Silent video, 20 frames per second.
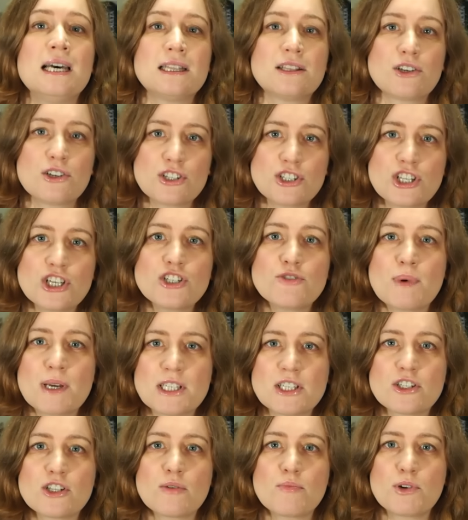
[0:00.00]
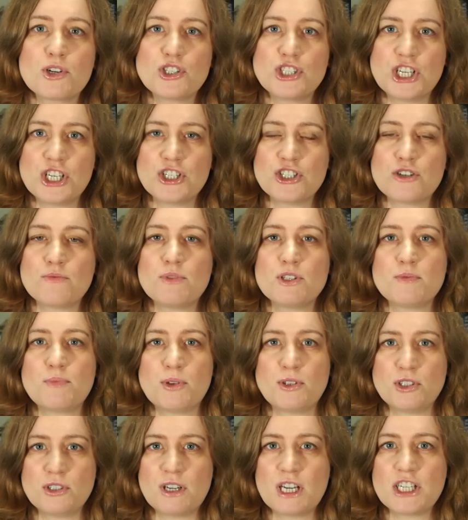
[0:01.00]
To jest też bardzo dobry dzień, żeby
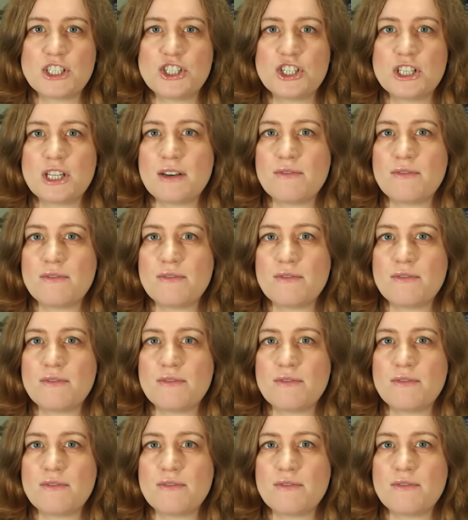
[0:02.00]
spotykać się